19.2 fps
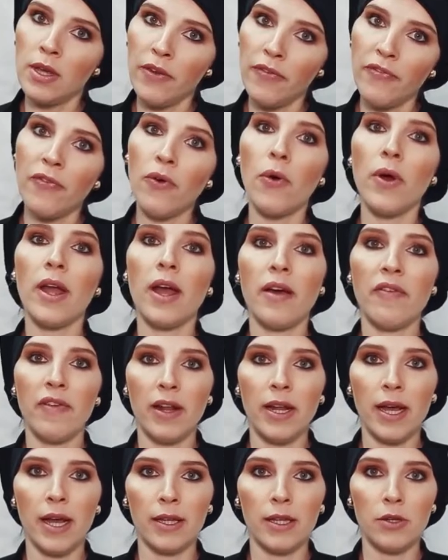que foi
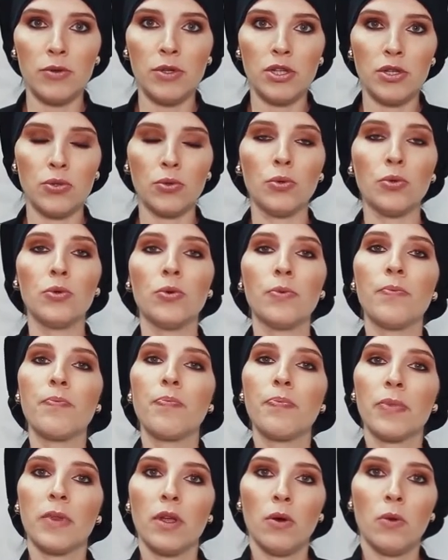avaliada no estudo.
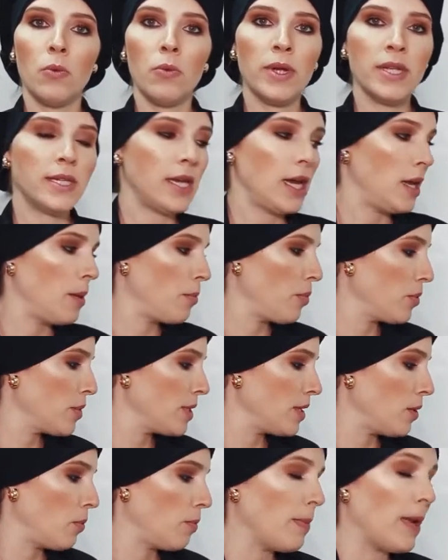Um exemplo
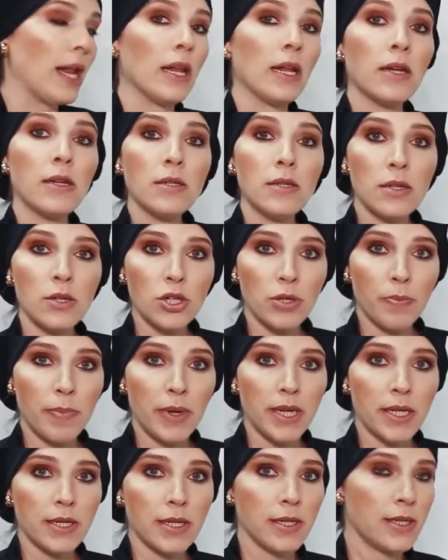são balanças de
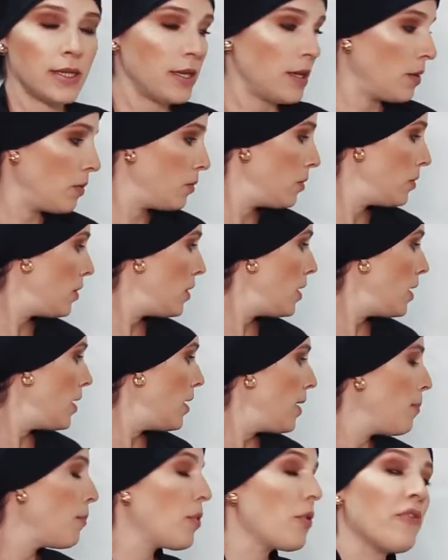precisão,
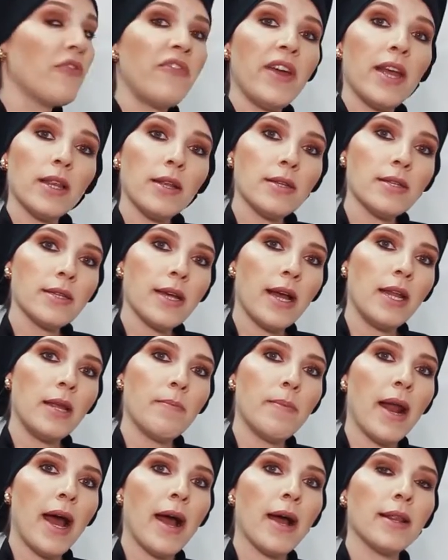provetas
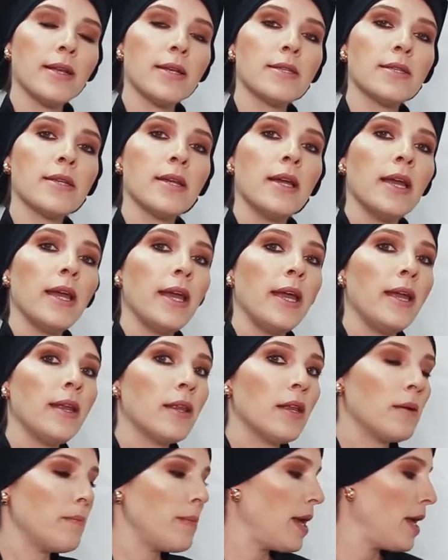calibradas e
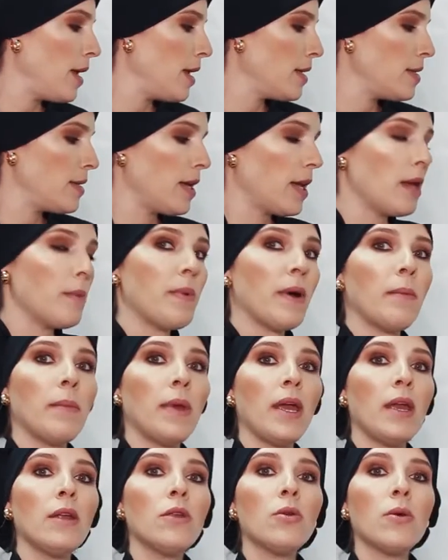também esse
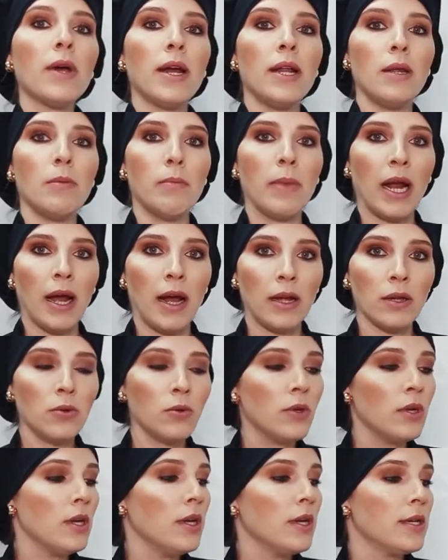equipamento
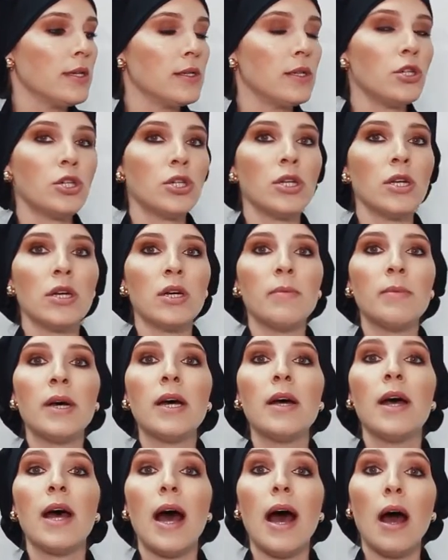calibrado que se
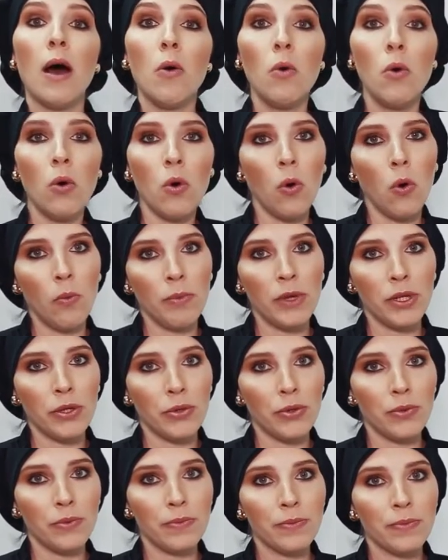chama
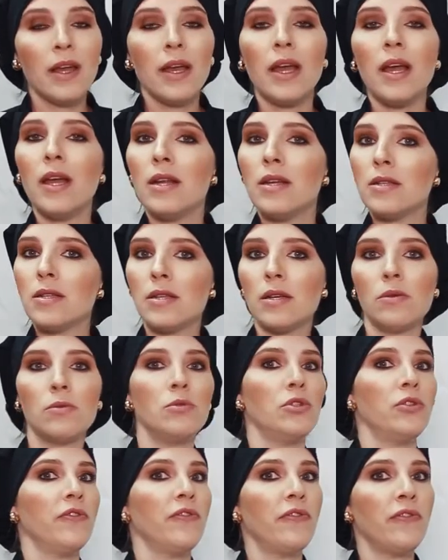alcômetro eles
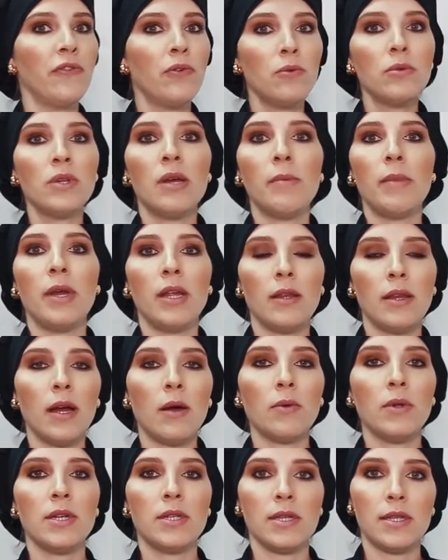são de
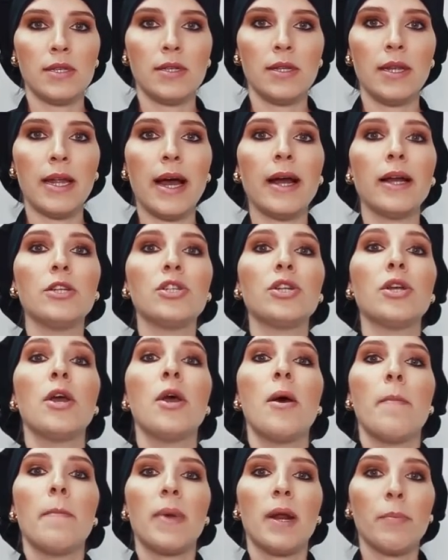fundamental necessidade
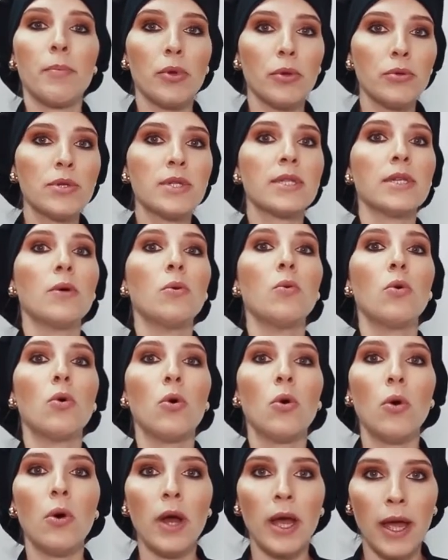para a produção
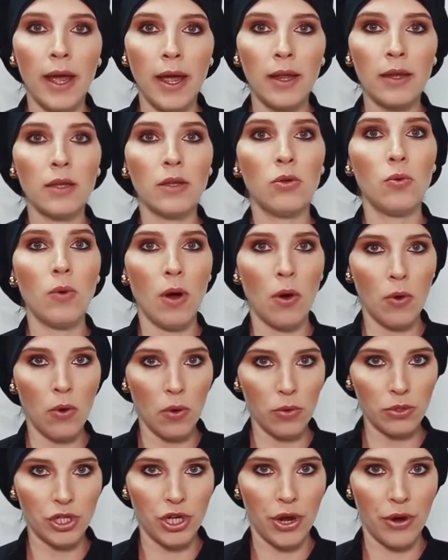correta do
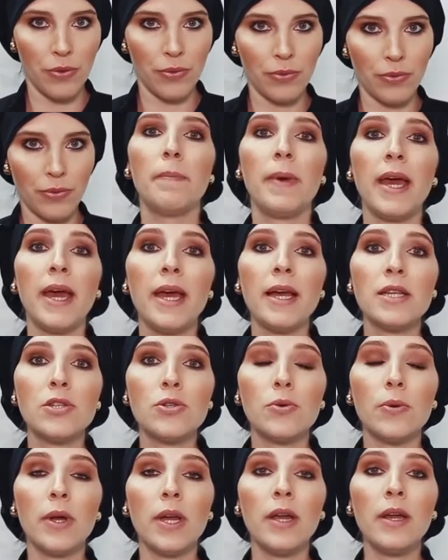álcool gel.
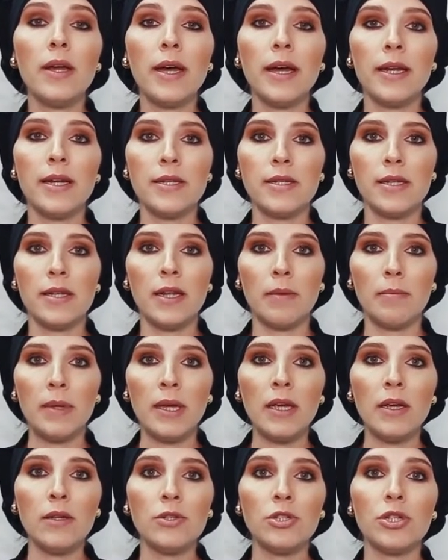Peço
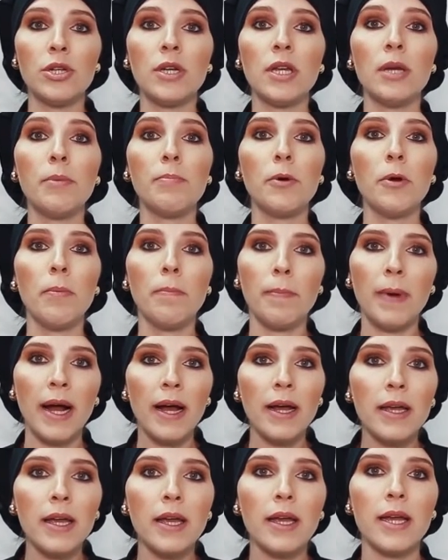encarecidamente que
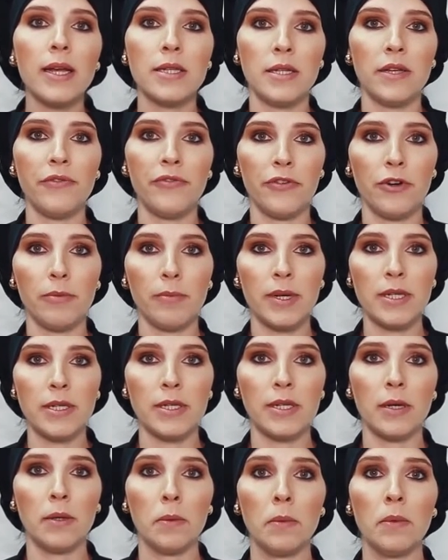propaguem essa
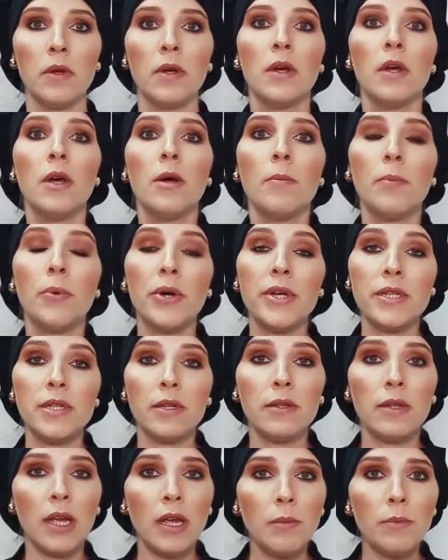informação, pois
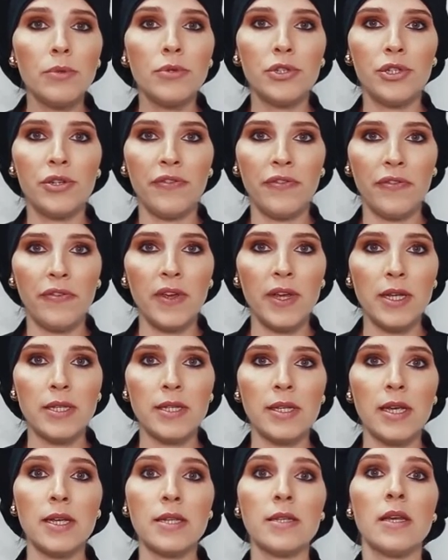em tempos
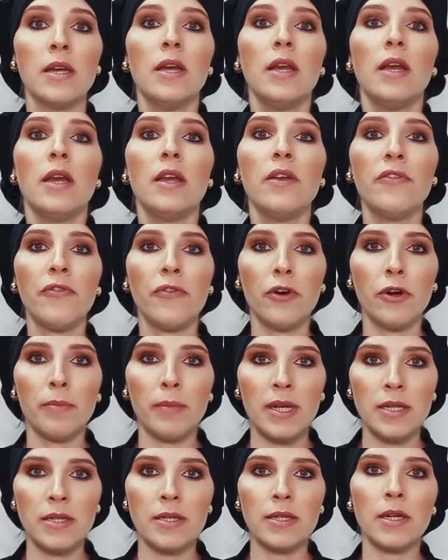difíceis,
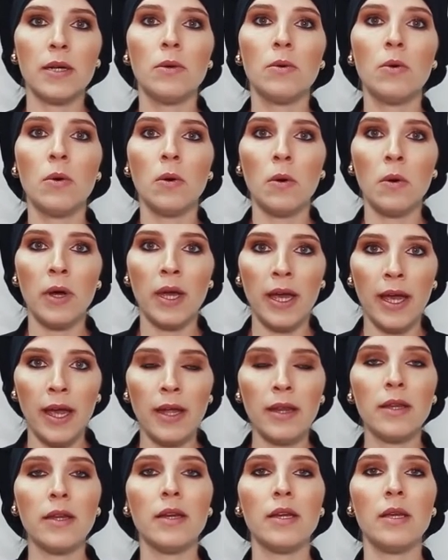informação
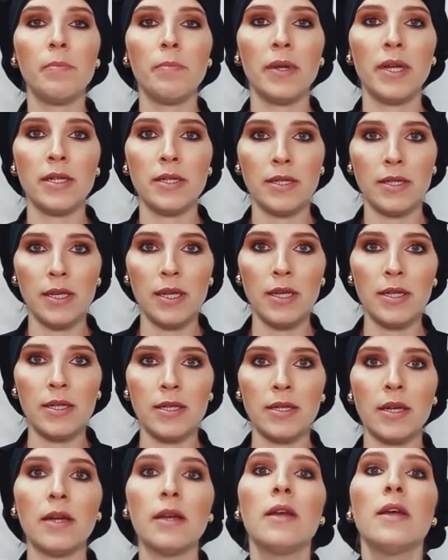correta e
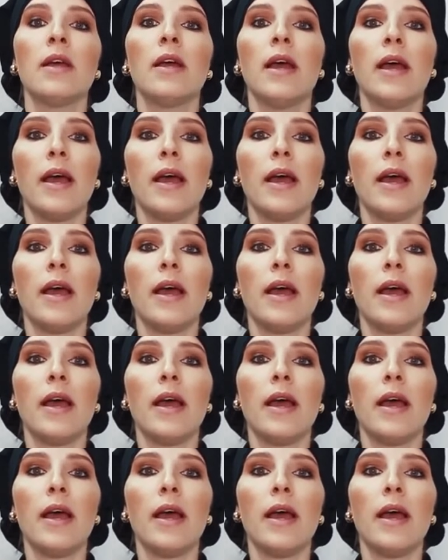precisa